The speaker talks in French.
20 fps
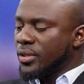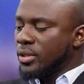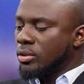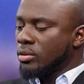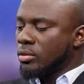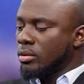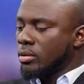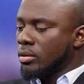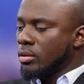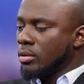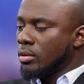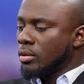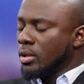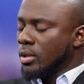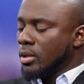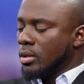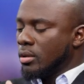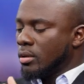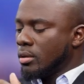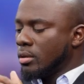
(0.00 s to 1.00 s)
que
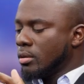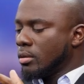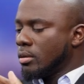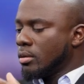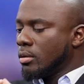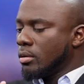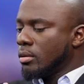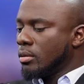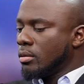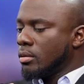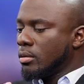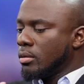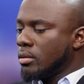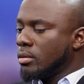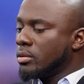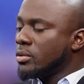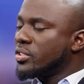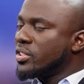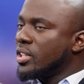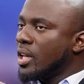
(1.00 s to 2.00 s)

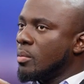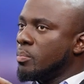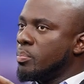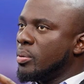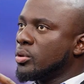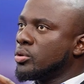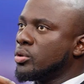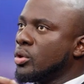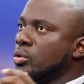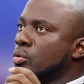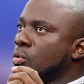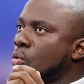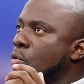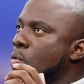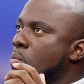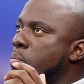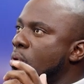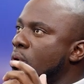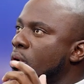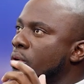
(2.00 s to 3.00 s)
c'est important de
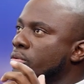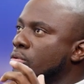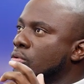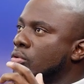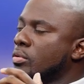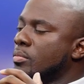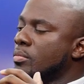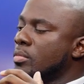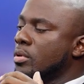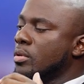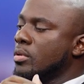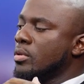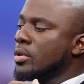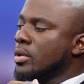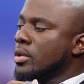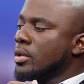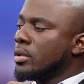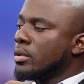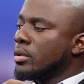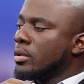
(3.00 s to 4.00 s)
comprendre comment
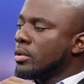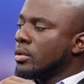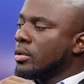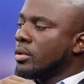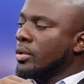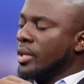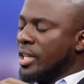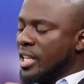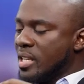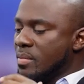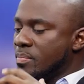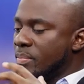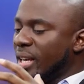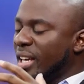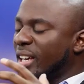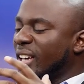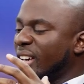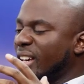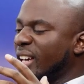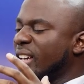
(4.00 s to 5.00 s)
euh,
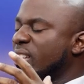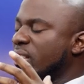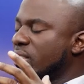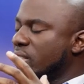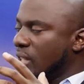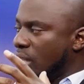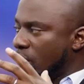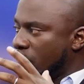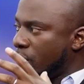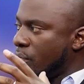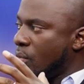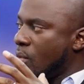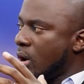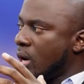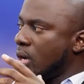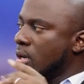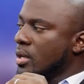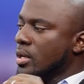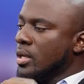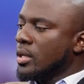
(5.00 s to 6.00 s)
libérer sa foi.
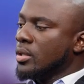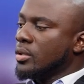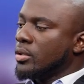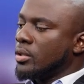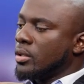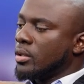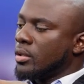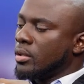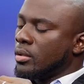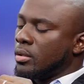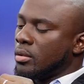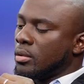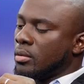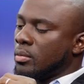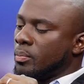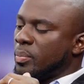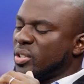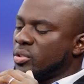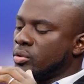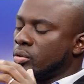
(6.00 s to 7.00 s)
Mm. Euh,
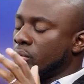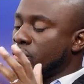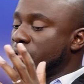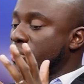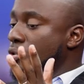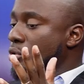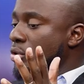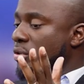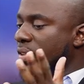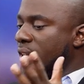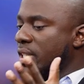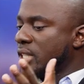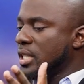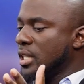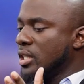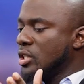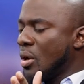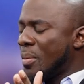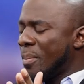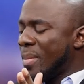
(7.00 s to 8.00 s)
parce que le Seigneur va dire
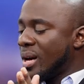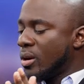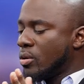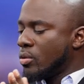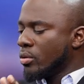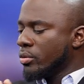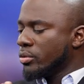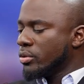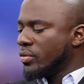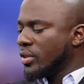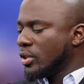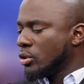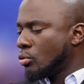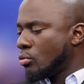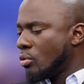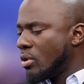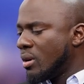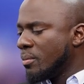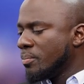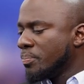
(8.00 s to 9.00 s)
dans Marc 11,
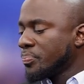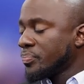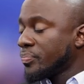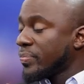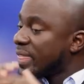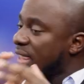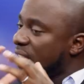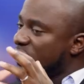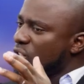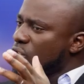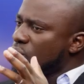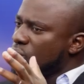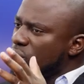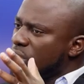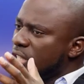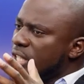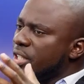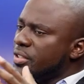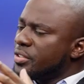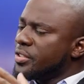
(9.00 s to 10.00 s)
23, si tu dis
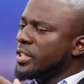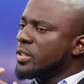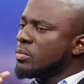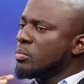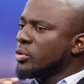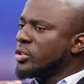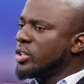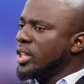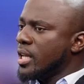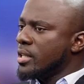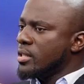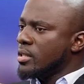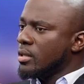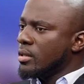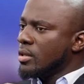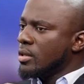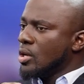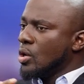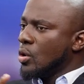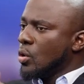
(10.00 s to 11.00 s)
à cette montagne,
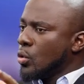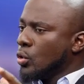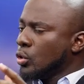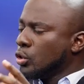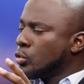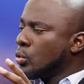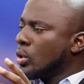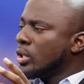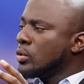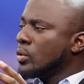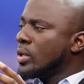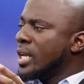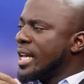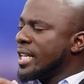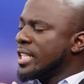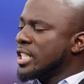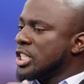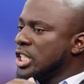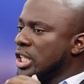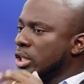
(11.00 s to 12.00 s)
ôte-toi de là et
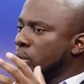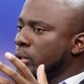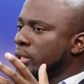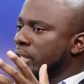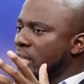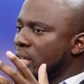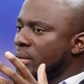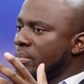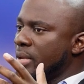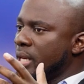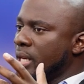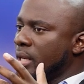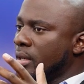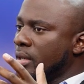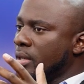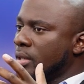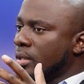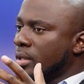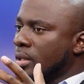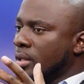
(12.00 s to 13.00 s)
jette-toi dans la mer,
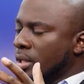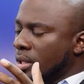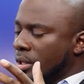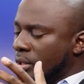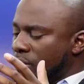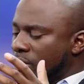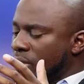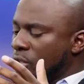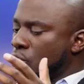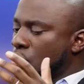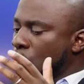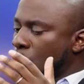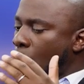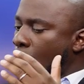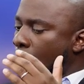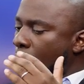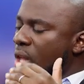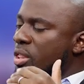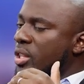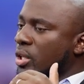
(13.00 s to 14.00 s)
mm-hmm. si tu
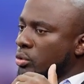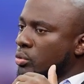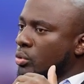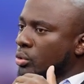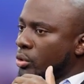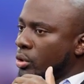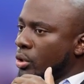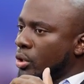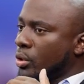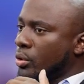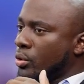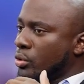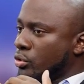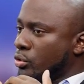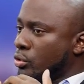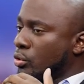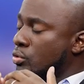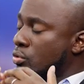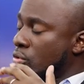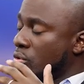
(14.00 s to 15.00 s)
crois dans ton cœur que ce que mm-hmm.
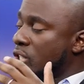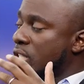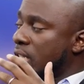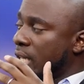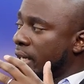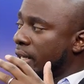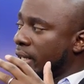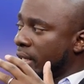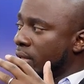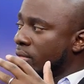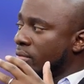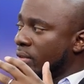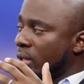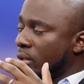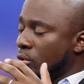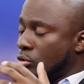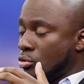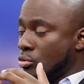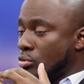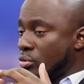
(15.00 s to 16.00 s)
tu dis arrive, mm-hmm.
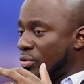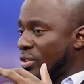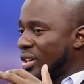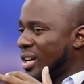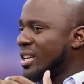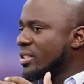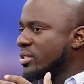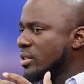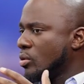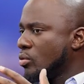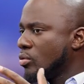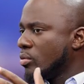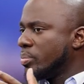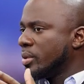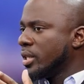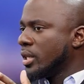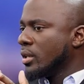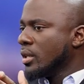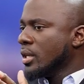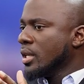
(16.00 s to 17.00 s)
tu le verras s'accomplir.
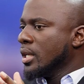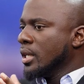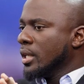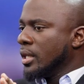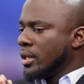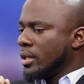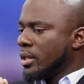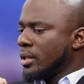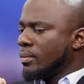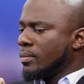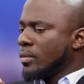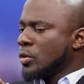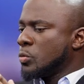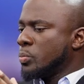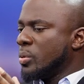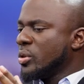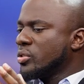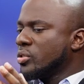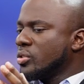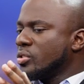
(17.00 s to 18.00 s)
Mm. Euh, je
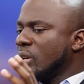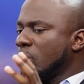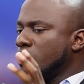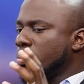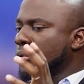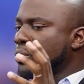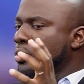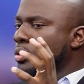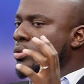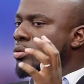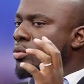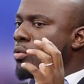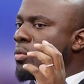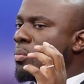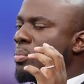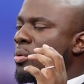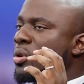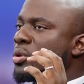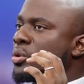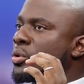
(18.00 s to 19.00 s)
pense que c'est important de
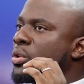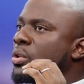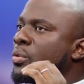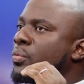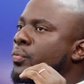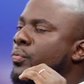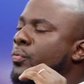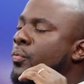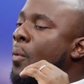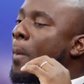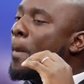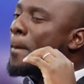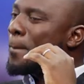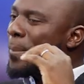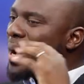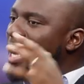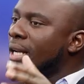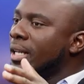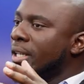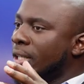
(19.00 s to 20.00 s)
comprendre qu'il faut
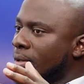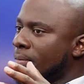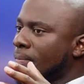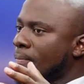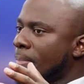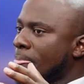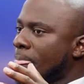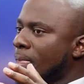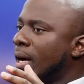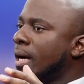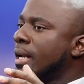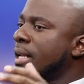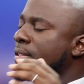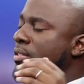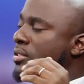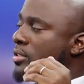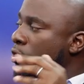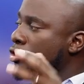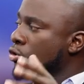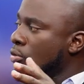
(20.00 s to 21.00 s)
parler à la
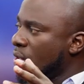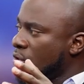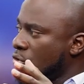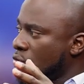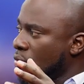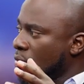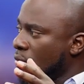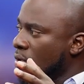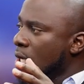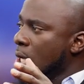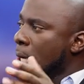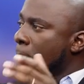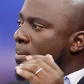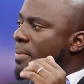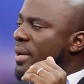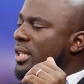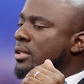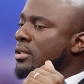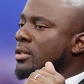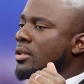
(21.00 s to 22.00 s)
situation. Mm.
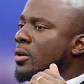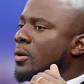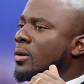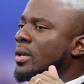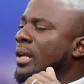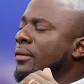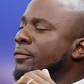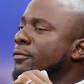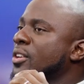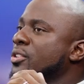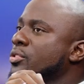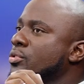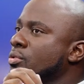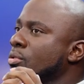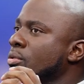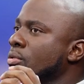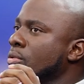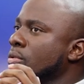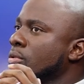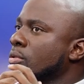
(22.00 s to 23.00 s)
Maintenant, la
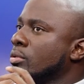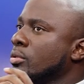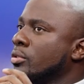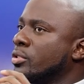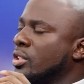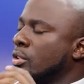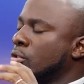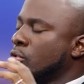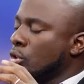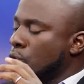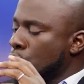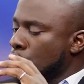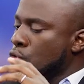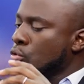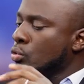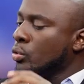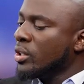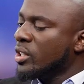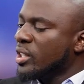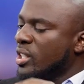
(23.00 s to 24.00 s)
façon c'est toujours
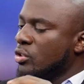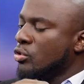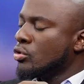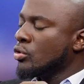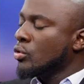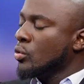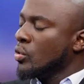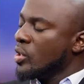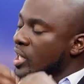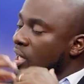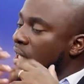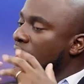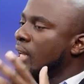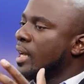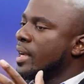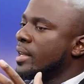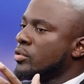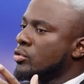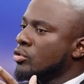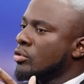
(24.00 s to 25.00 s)
une question de
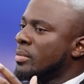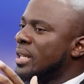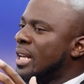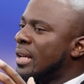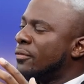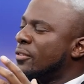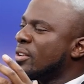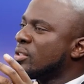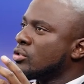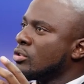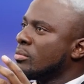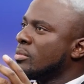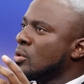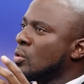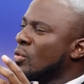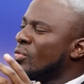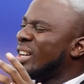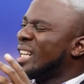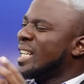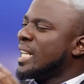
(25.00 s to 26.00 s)
déclaration, mais la façon maintenant on
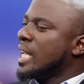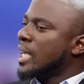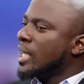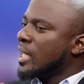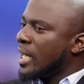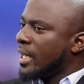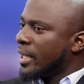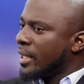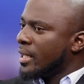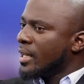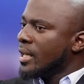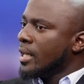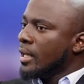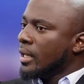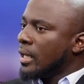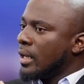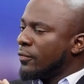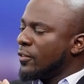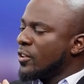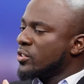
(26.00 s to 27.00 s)
va déclarer, la
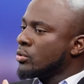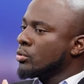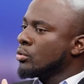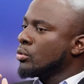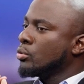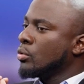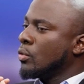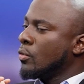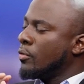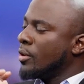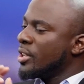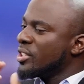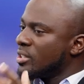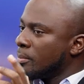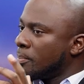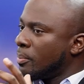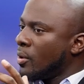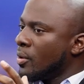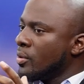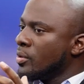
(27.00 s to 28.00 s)
façon dont on va s'y
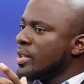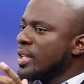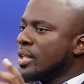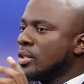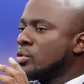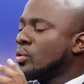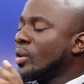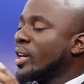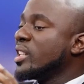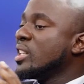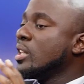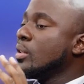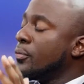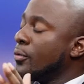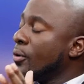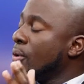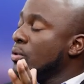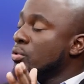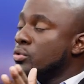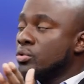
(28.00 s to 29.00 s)
prendre sera
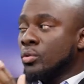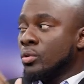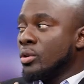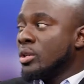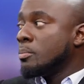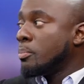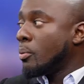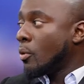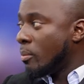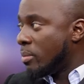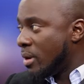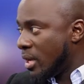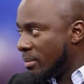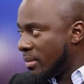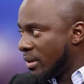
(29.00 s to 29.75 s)
différente selon les problèmes.